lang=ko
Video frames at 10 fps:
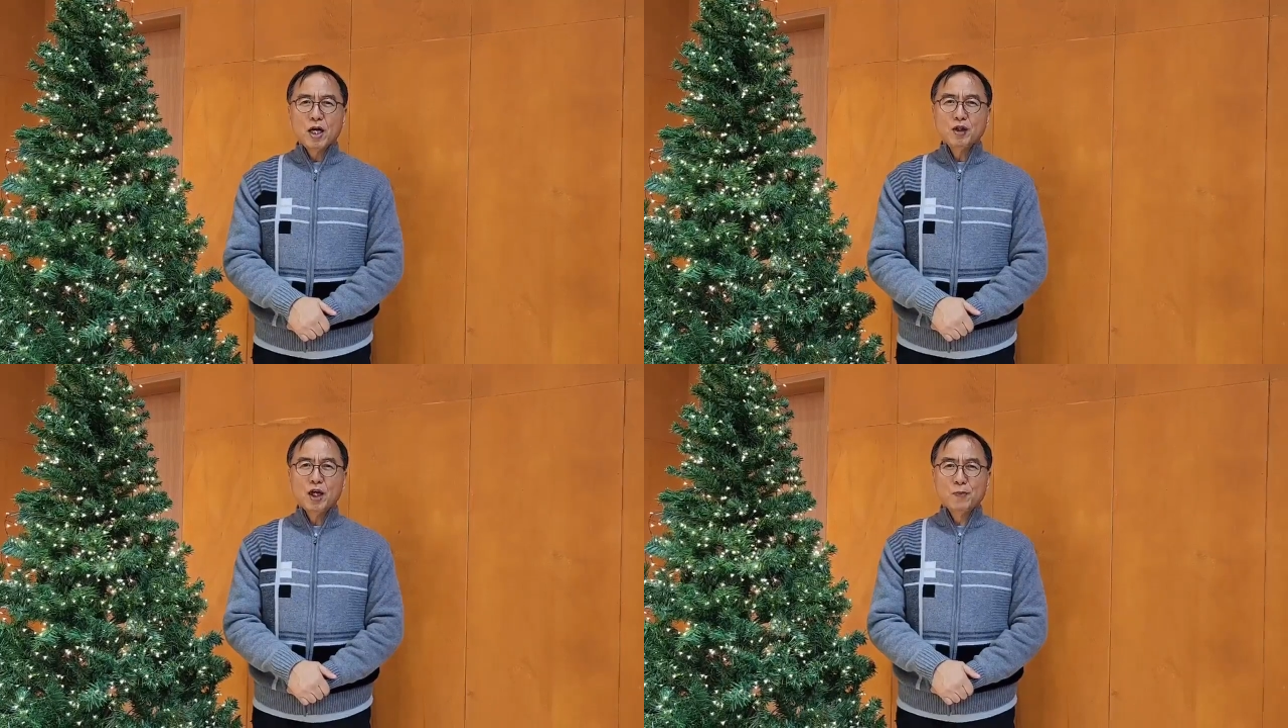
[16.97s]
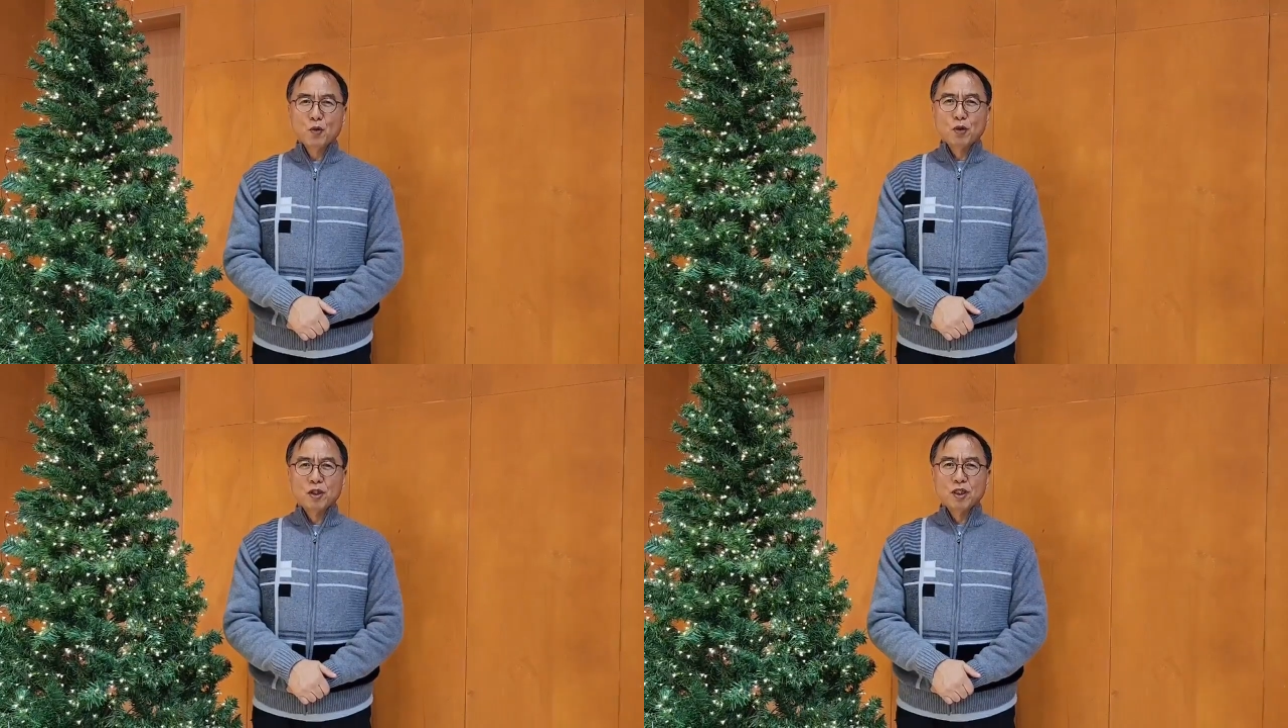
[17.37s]
하늘의
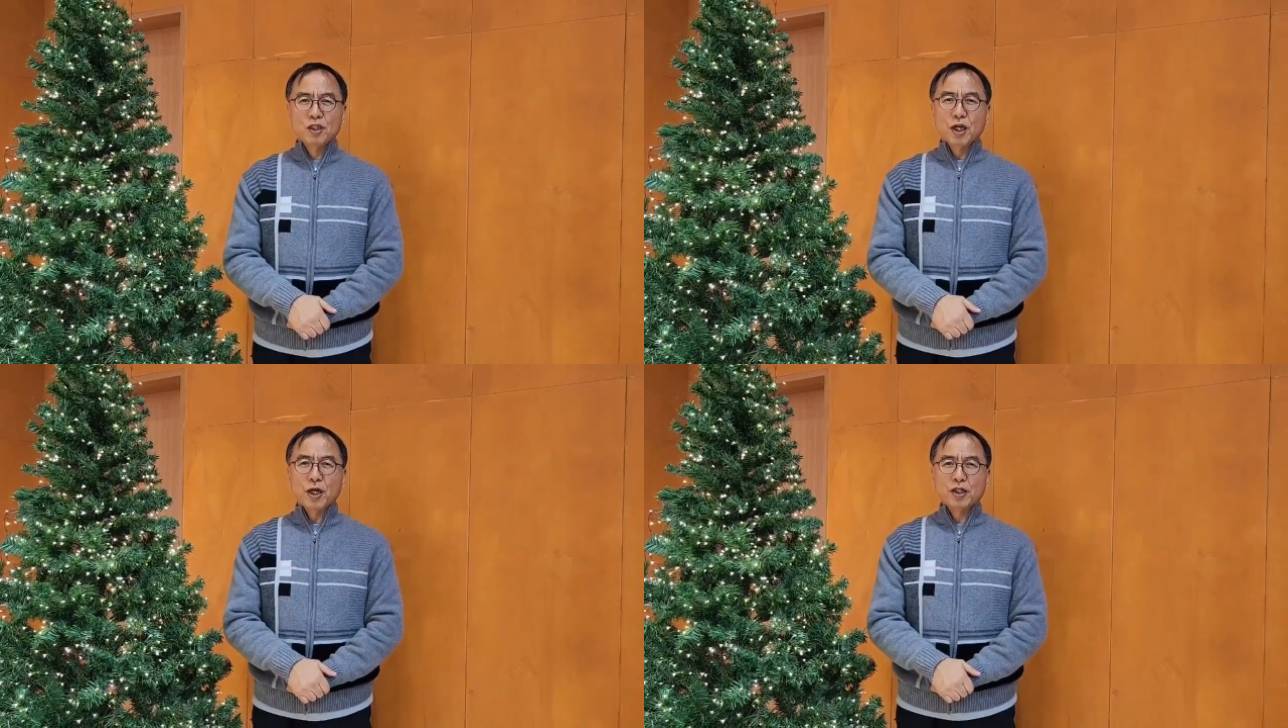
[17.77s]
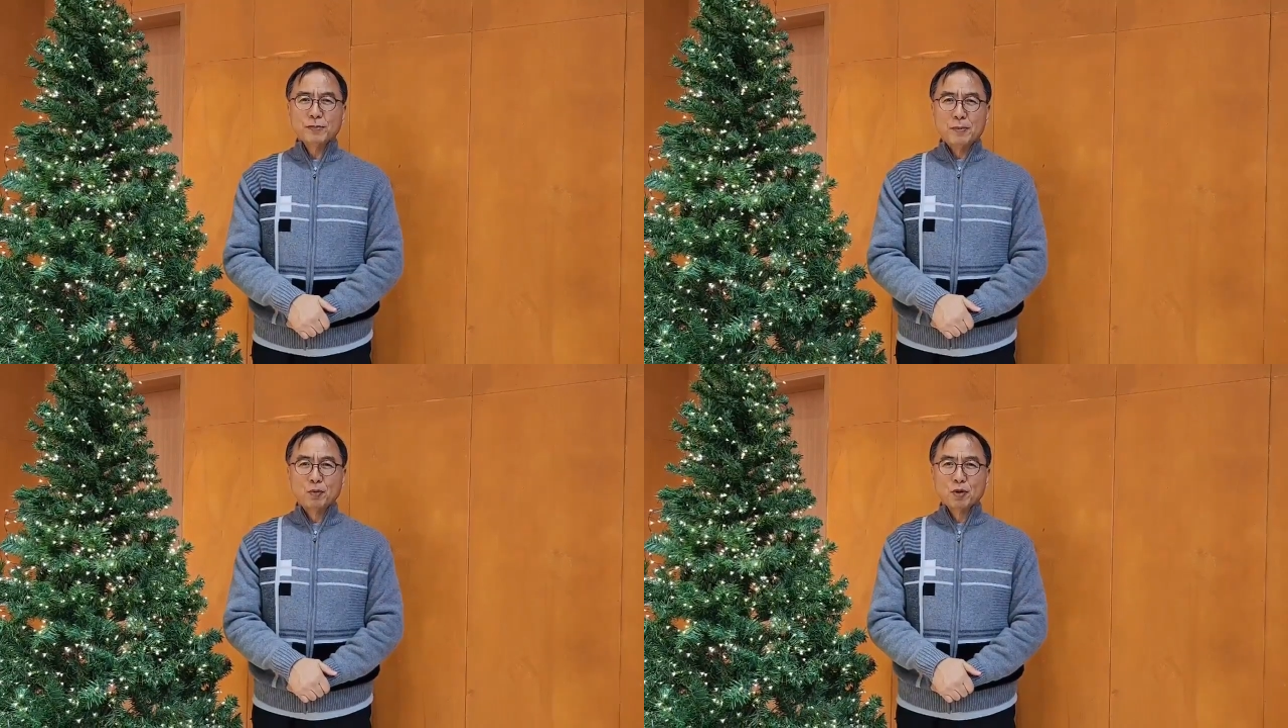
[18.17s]
복을 이
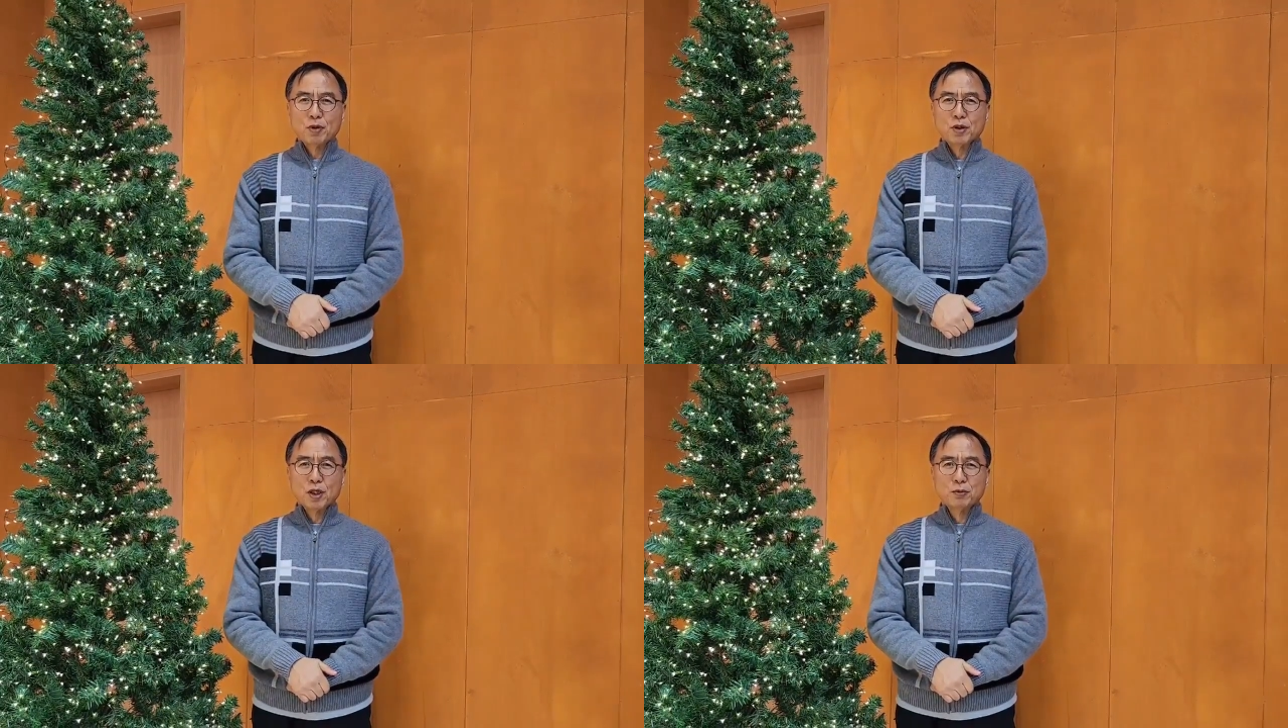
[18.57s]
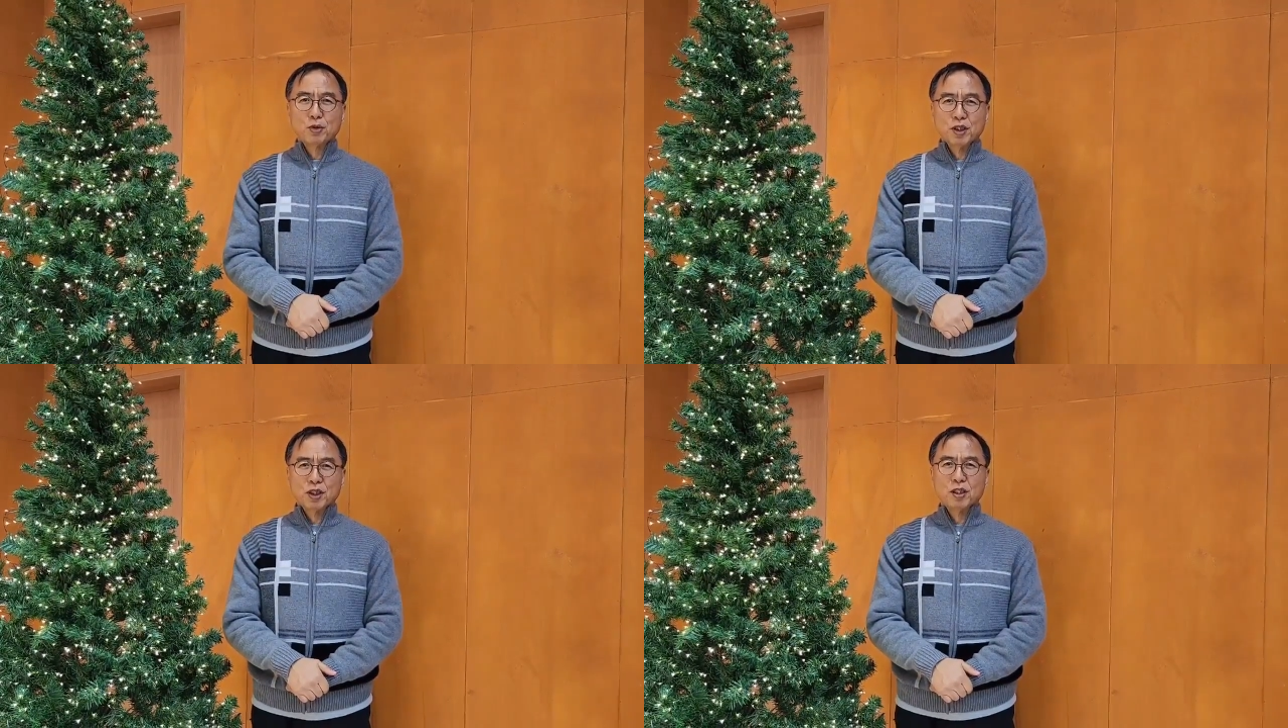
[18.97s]
땅에서 맛보는
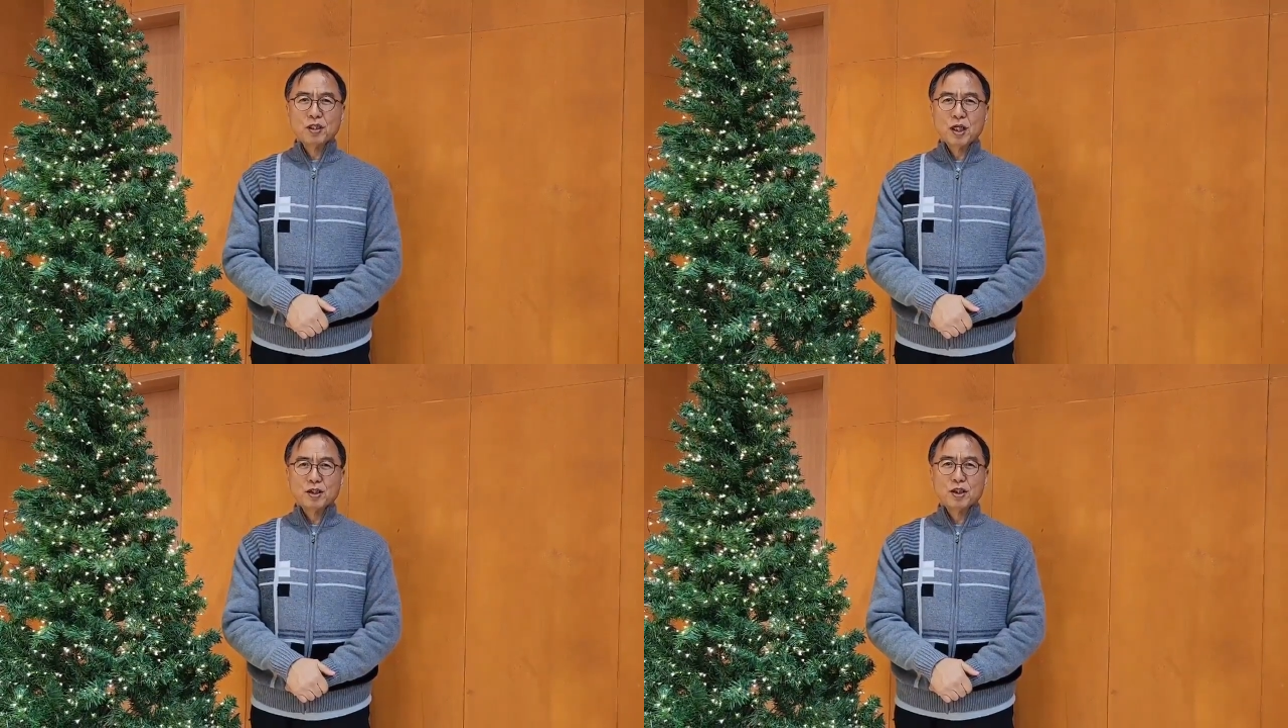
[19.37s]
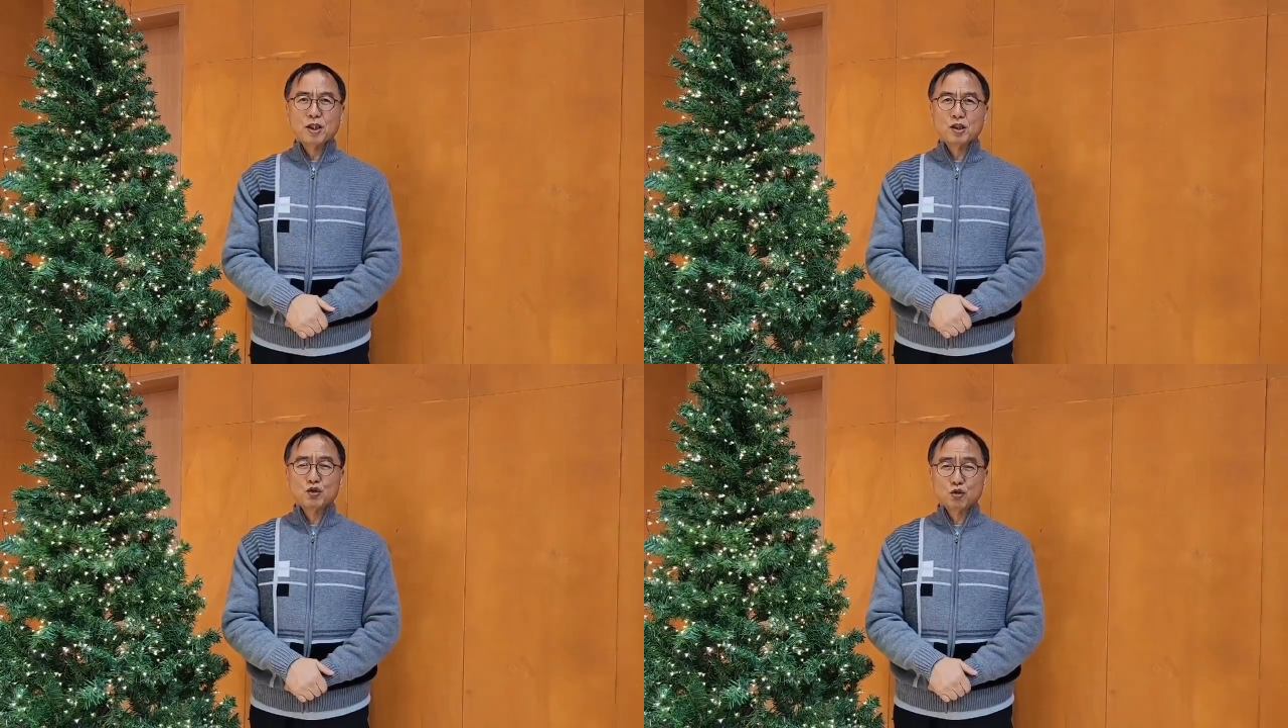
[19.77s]
여러분 되시기를
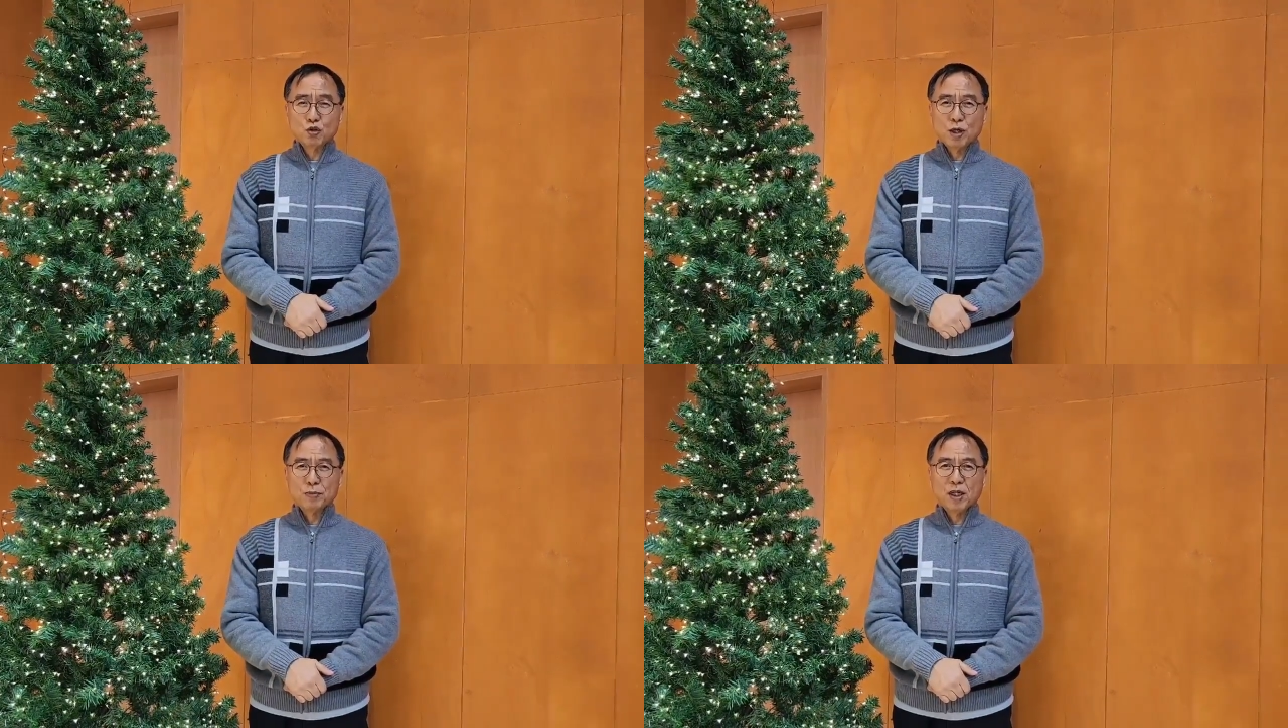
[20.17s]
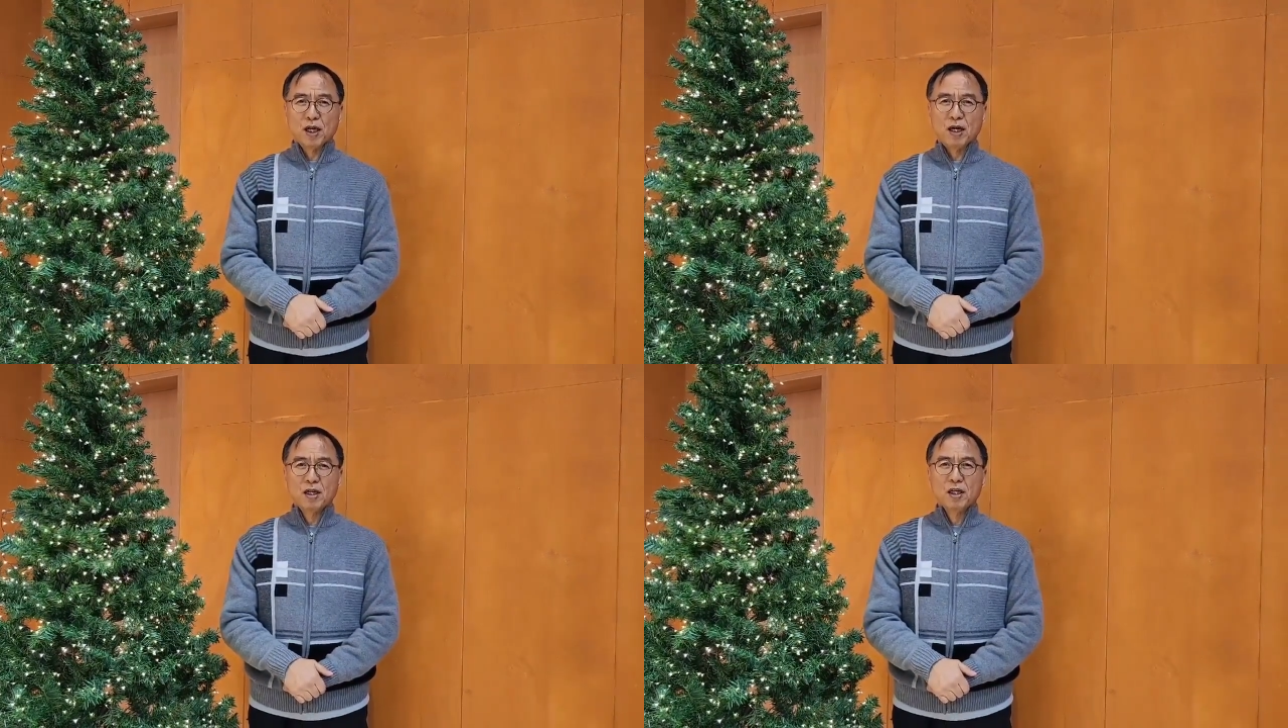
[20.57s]
간절히 축원합니다.